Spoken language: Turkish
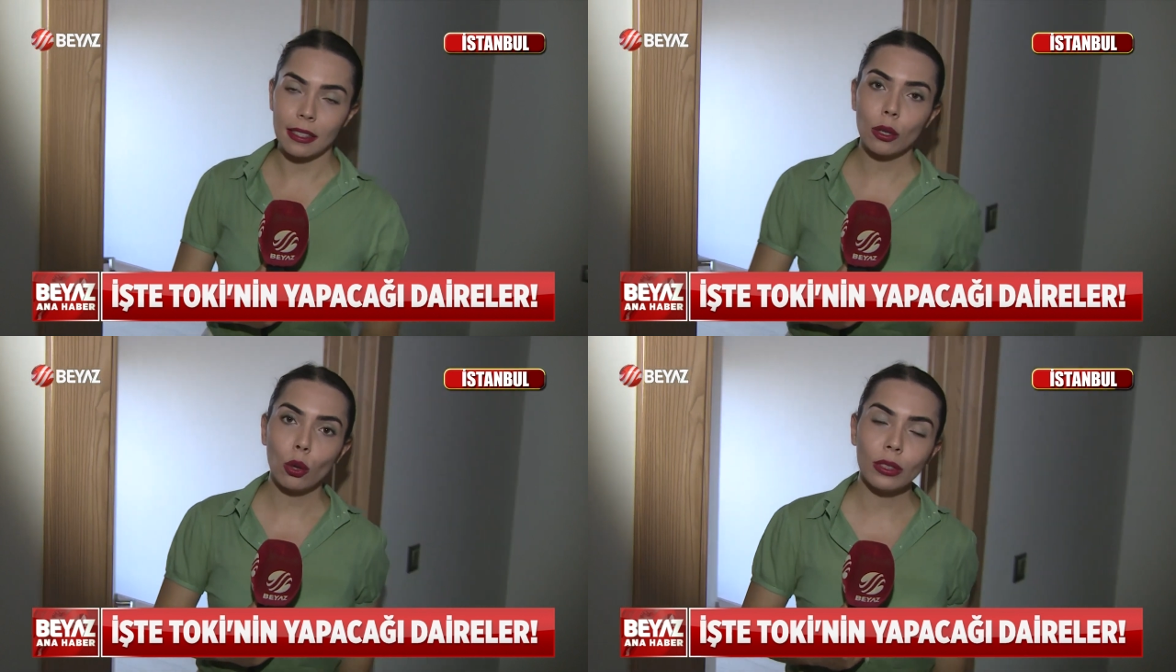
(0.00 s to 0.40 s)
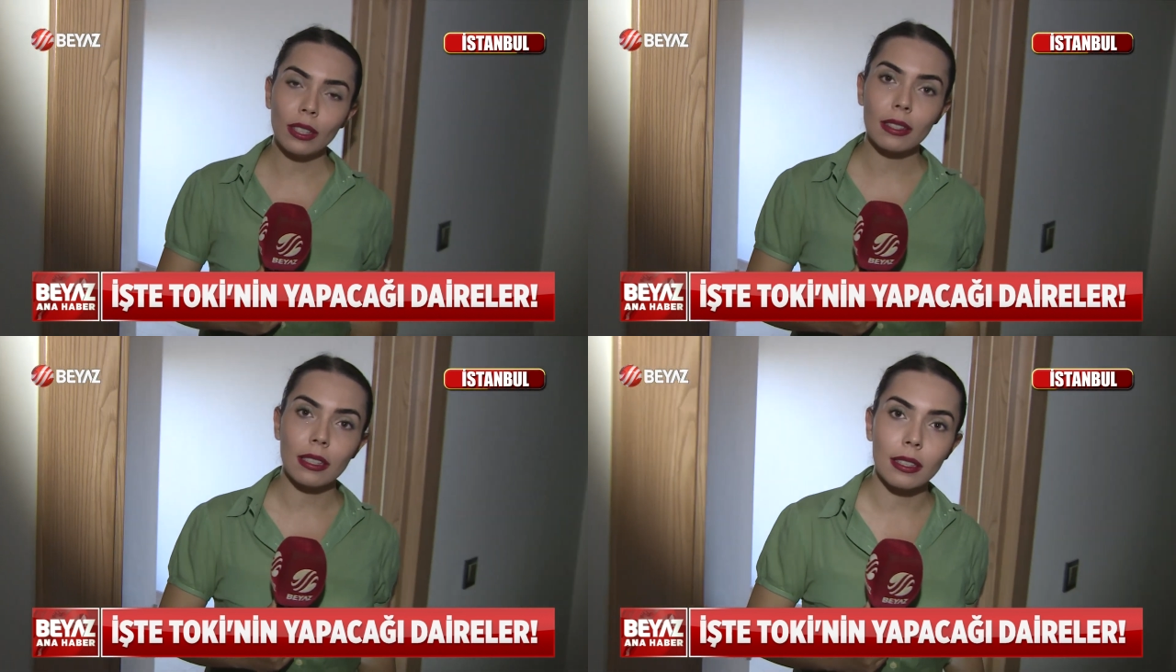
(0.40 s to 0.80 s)
yatak
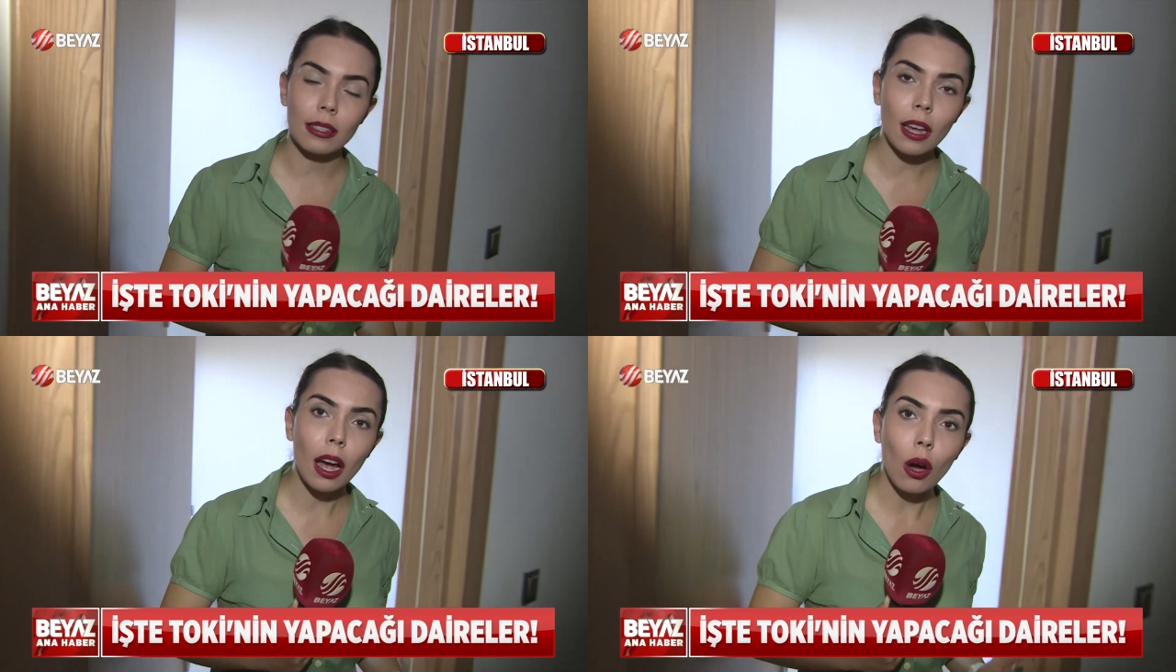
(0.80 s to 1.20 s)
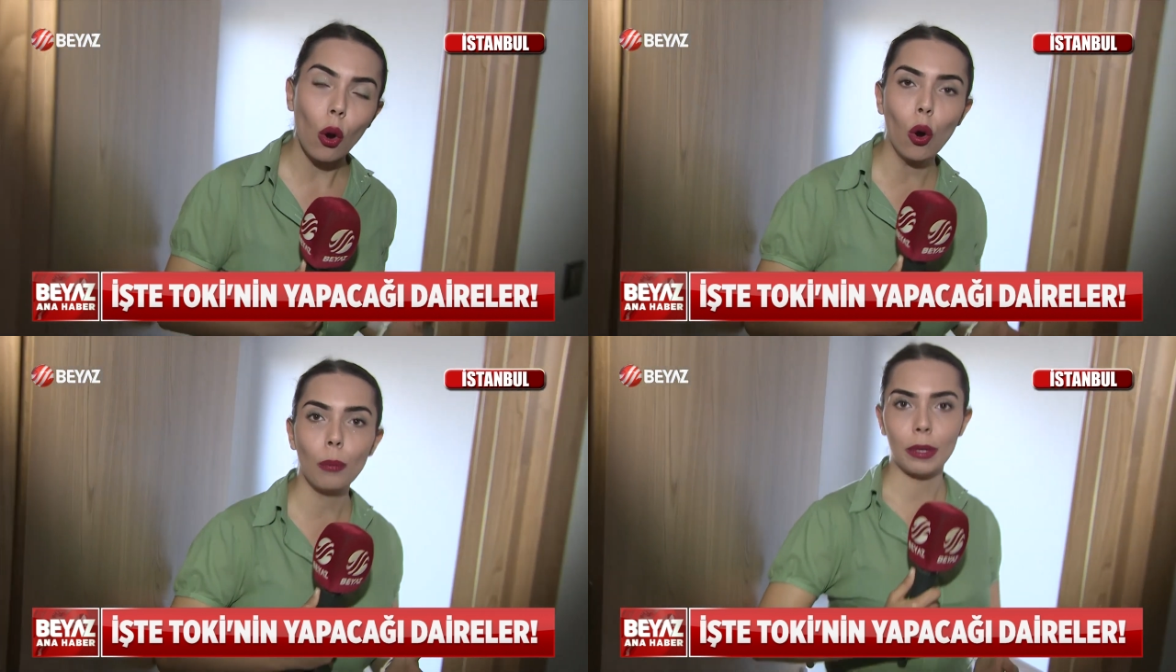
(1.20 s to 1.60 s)
odası ise
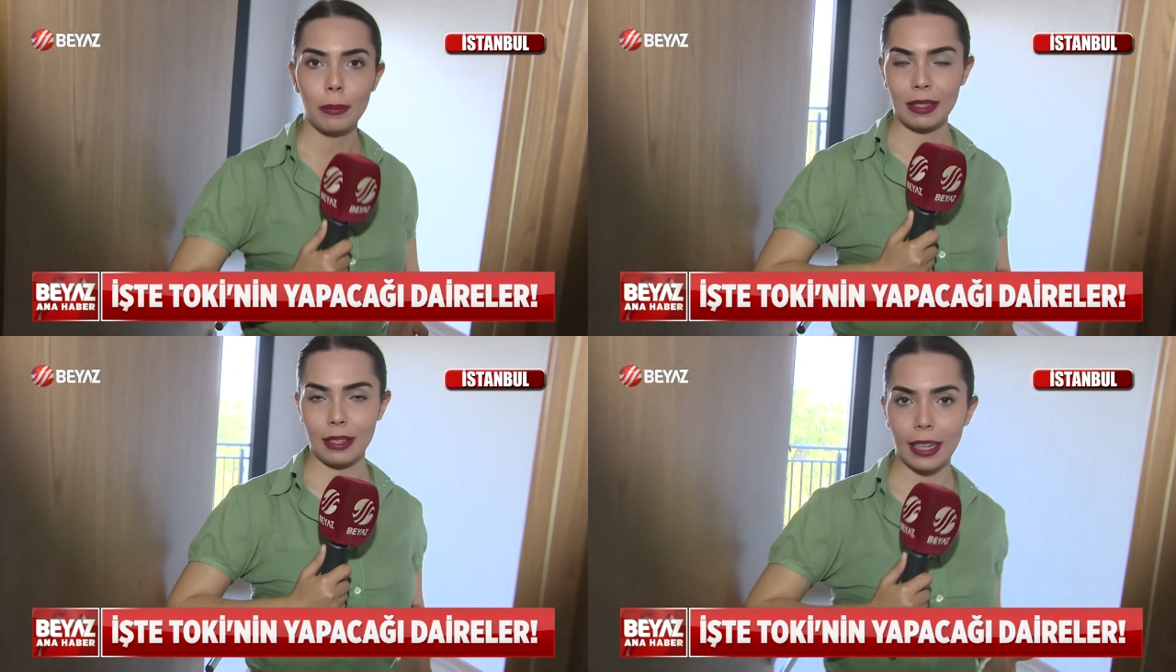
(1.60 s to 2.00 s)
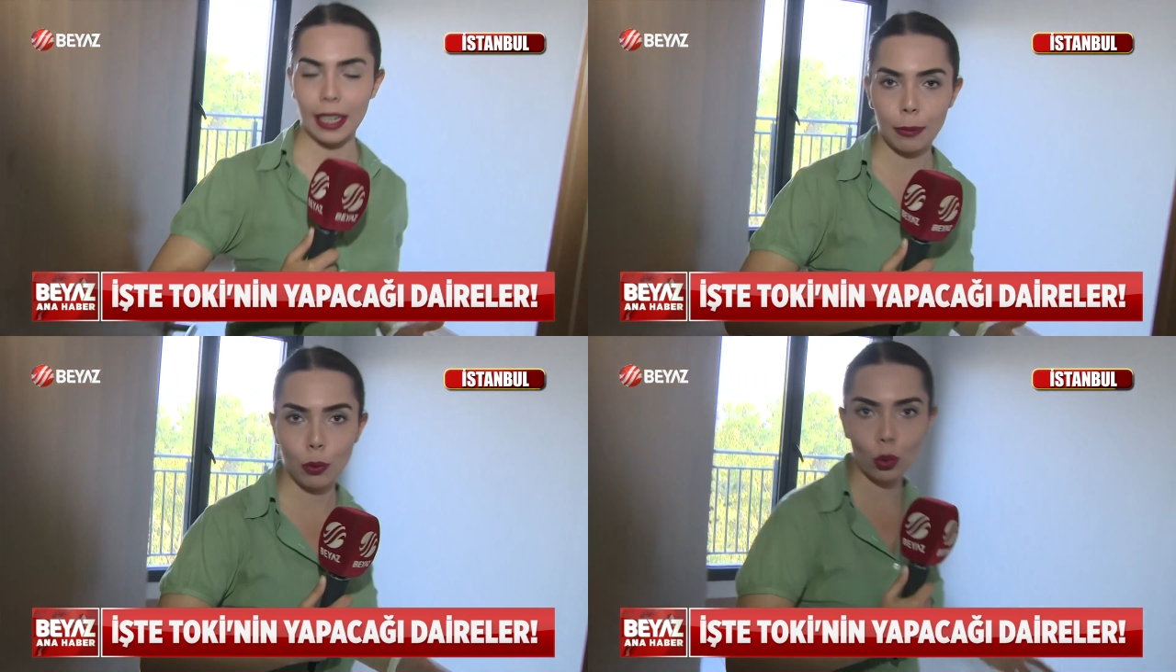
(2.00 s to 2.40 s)
11 metrekare